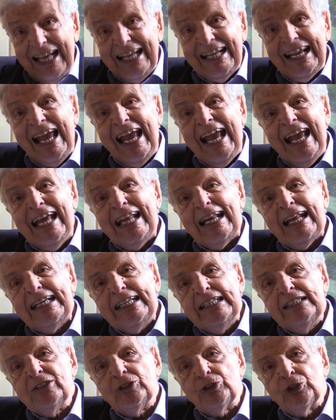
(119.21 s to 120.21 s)
che era
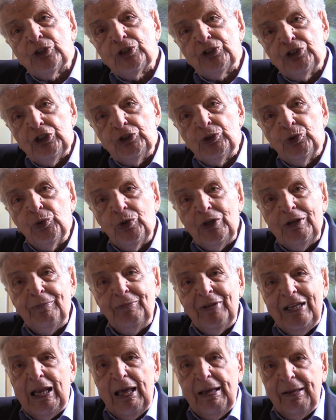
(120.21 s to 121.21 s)

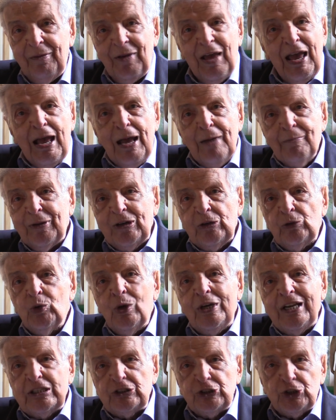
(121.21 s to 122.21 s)
insostituibile per
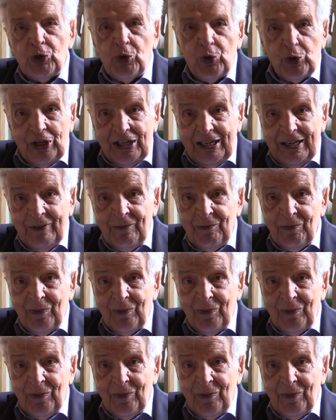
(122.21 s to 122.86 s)
due ragioni.